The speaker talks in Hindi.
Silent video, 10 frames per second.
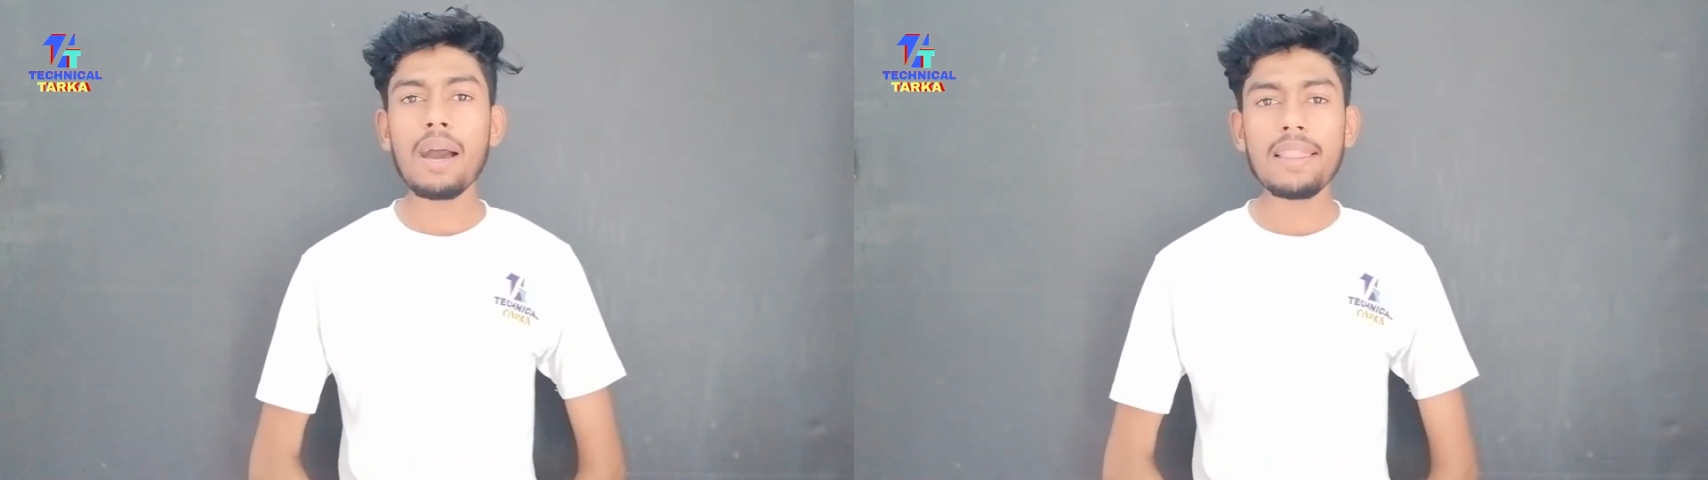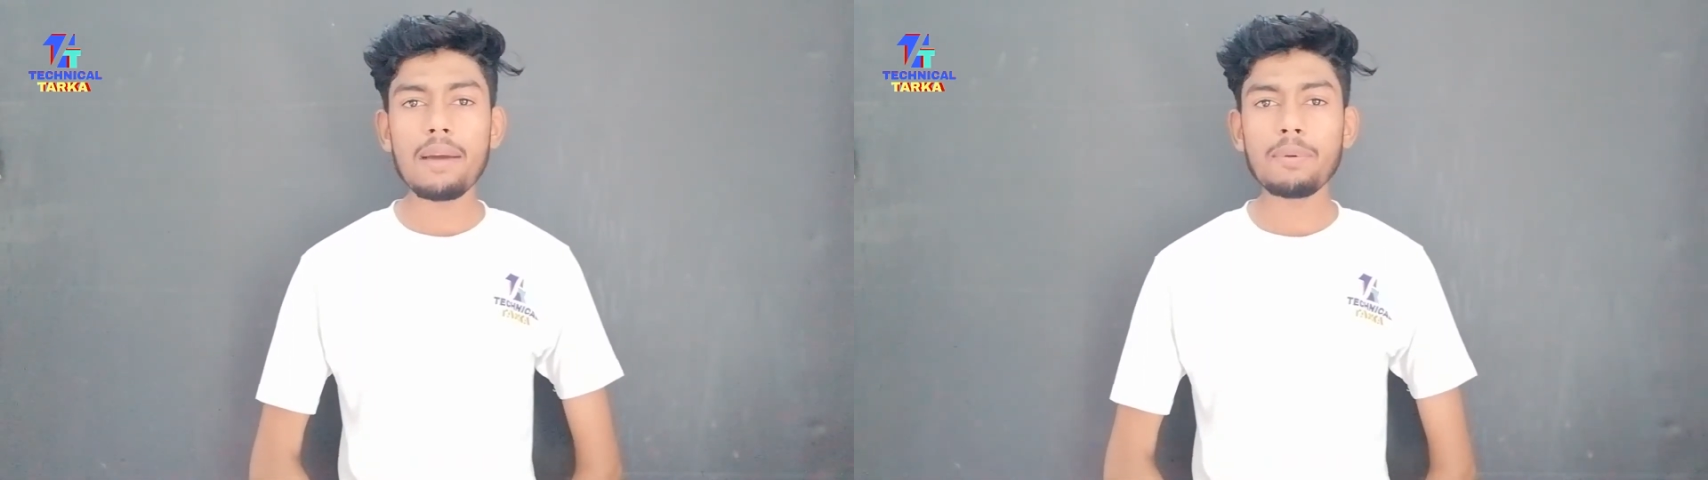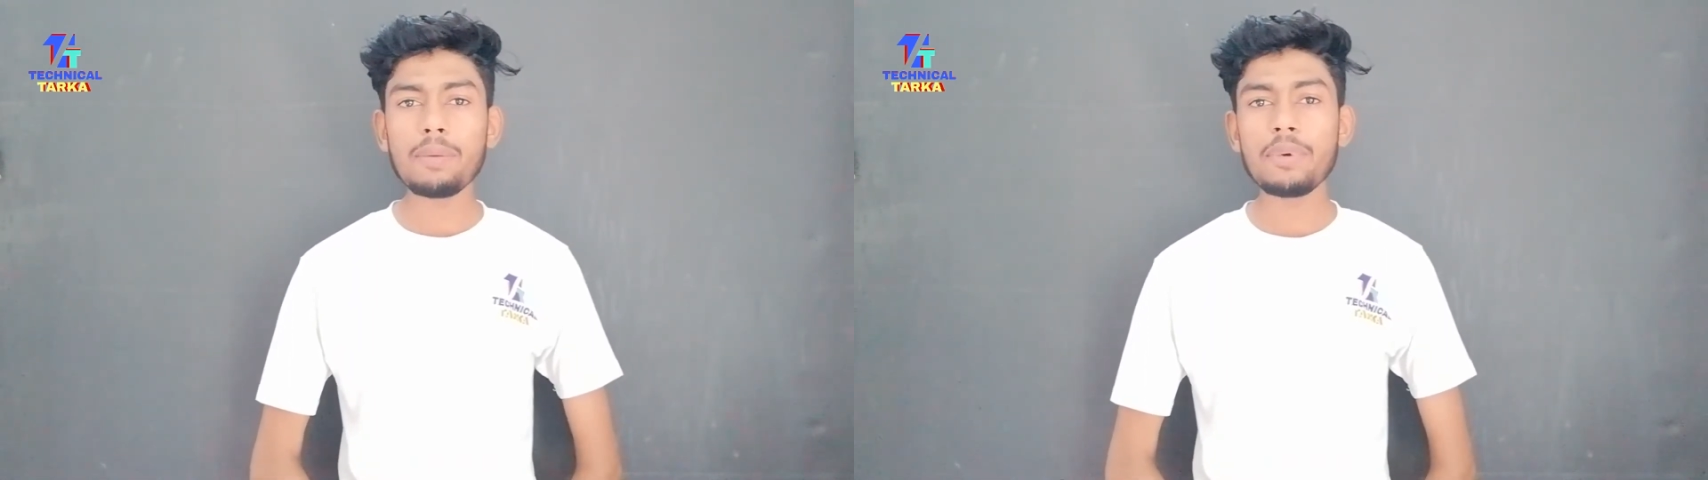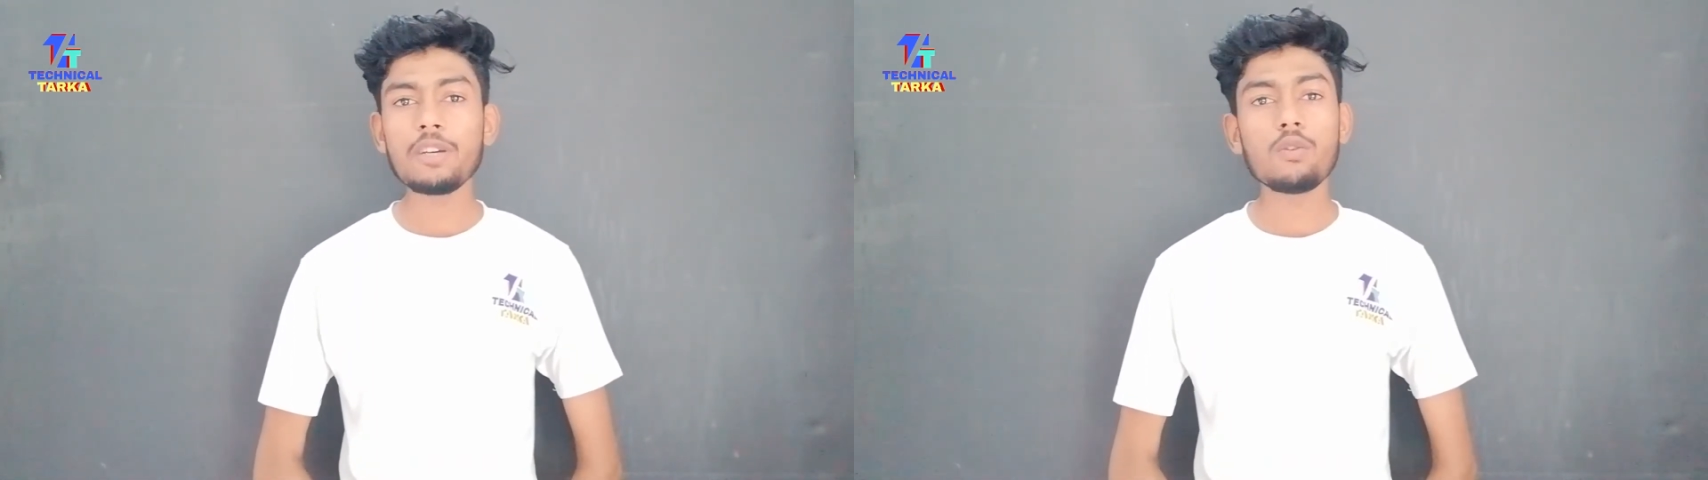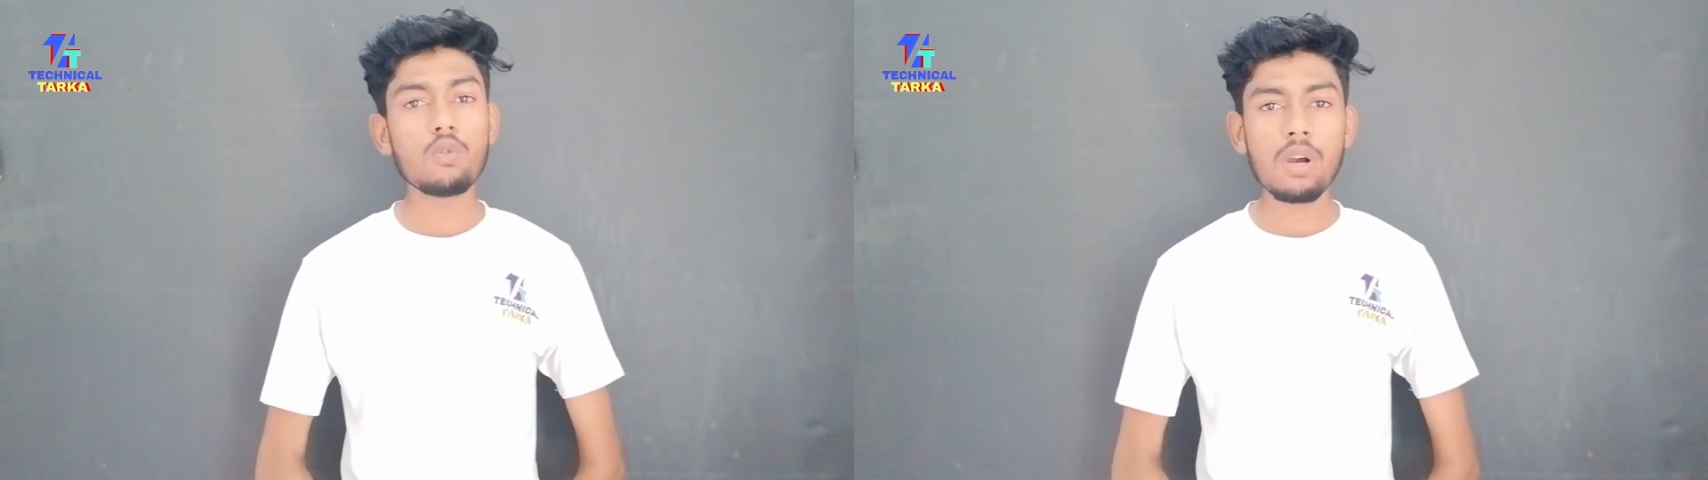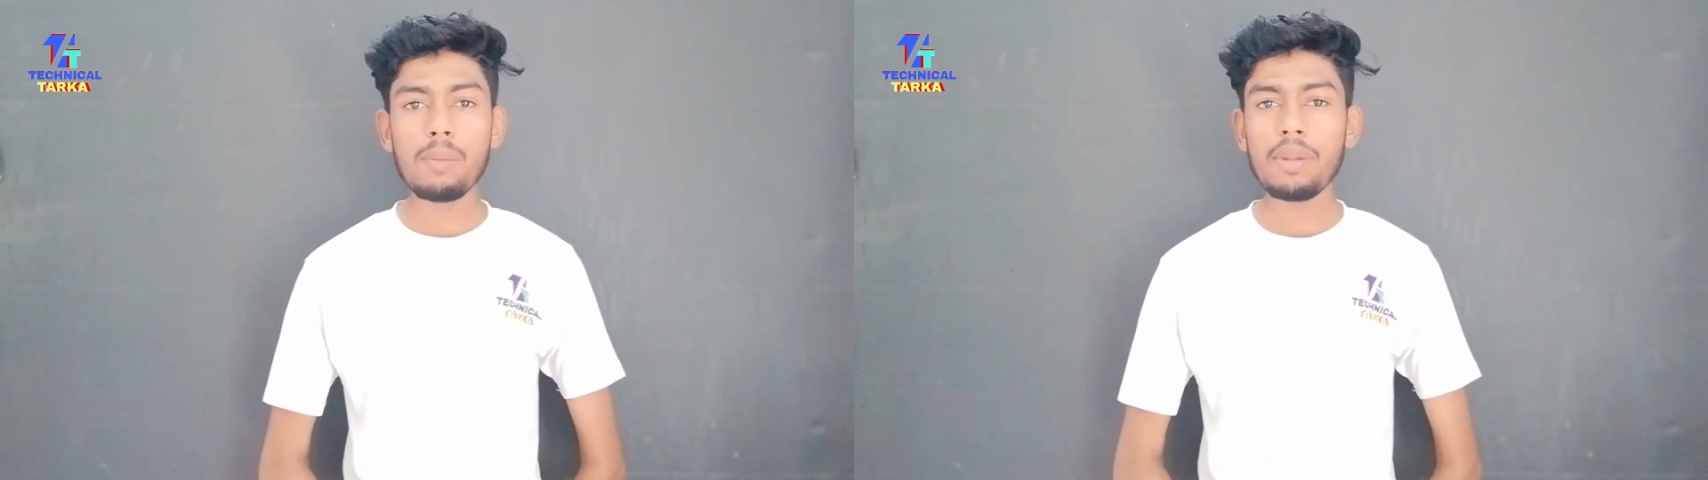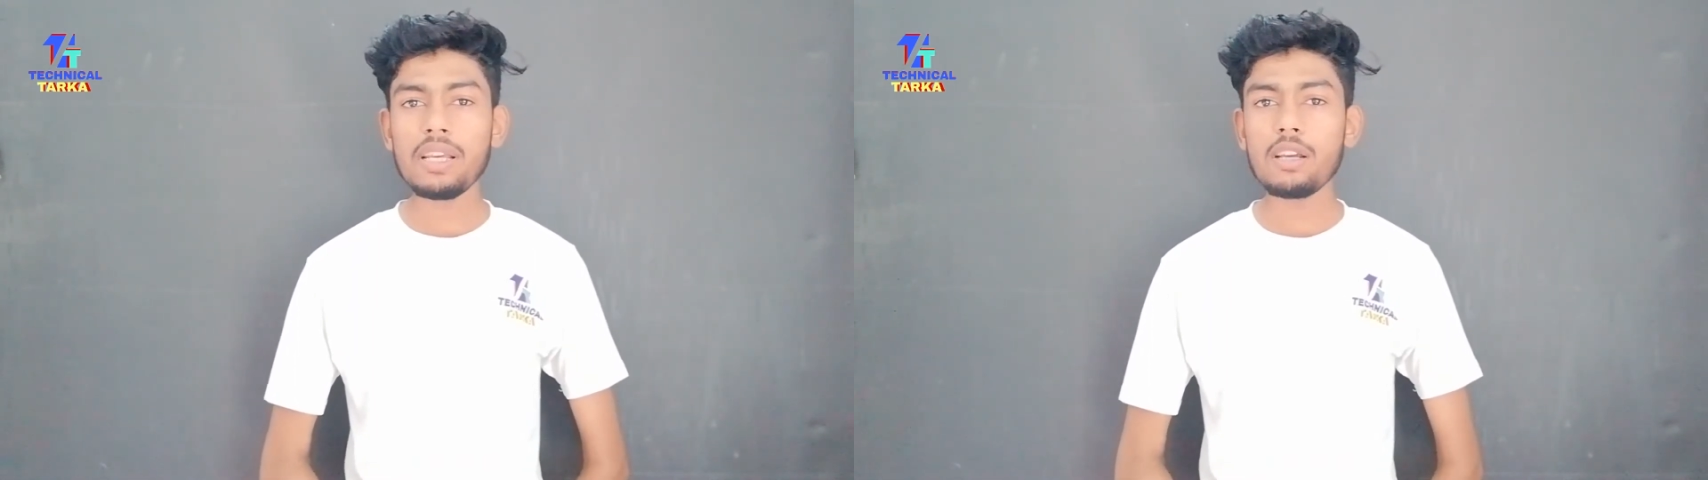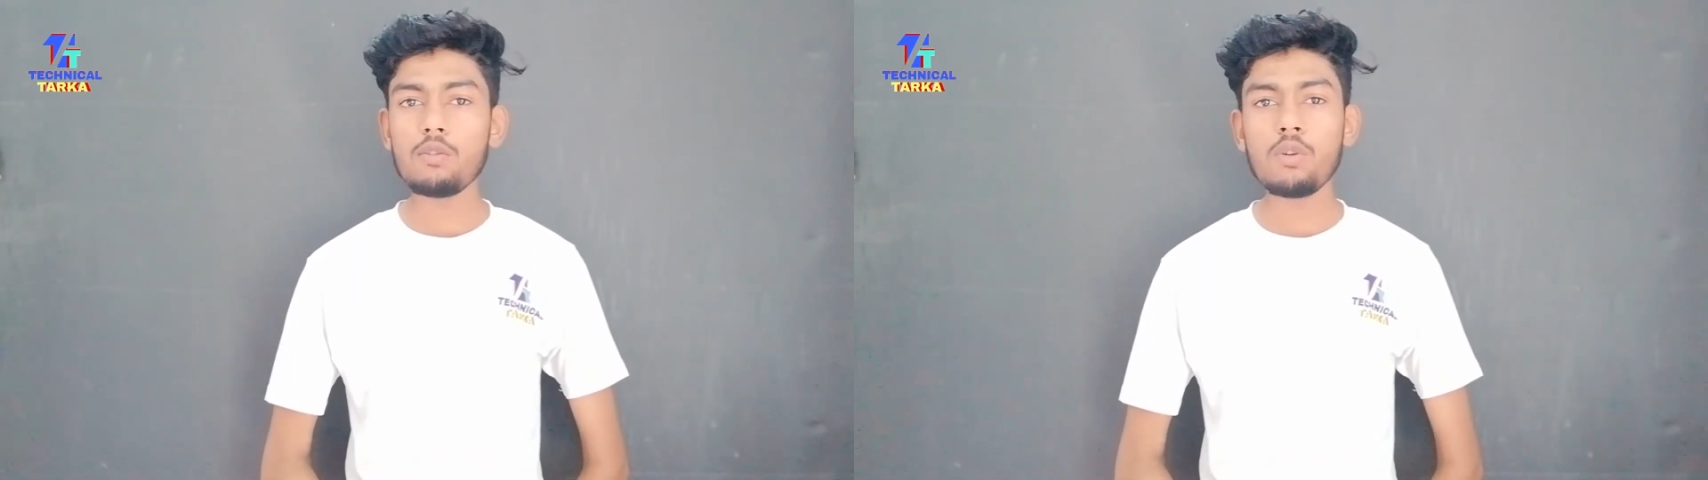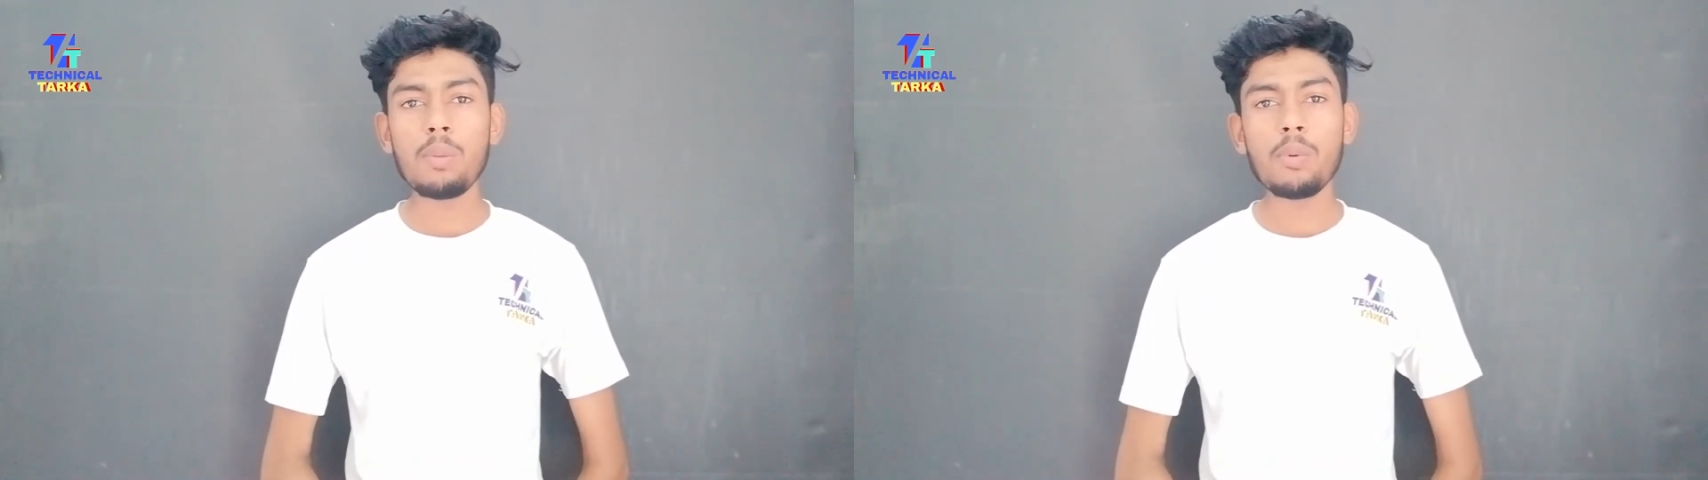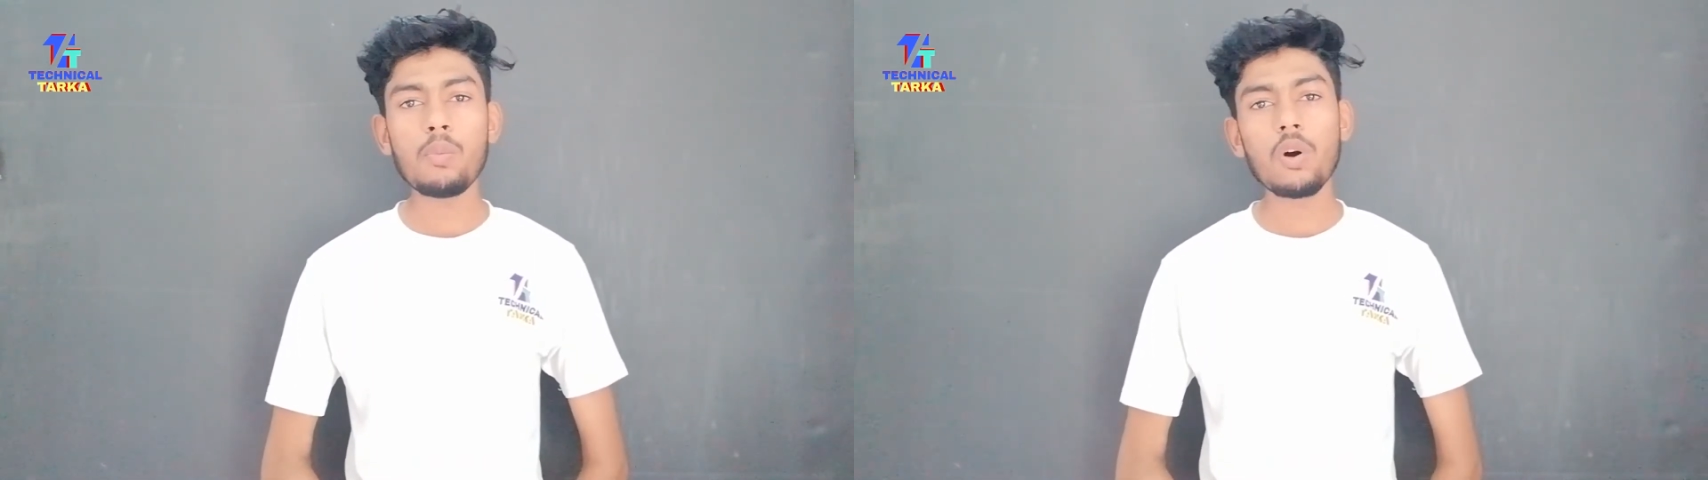बाद आपके फिर गूगल पर लिखिए गूगल पर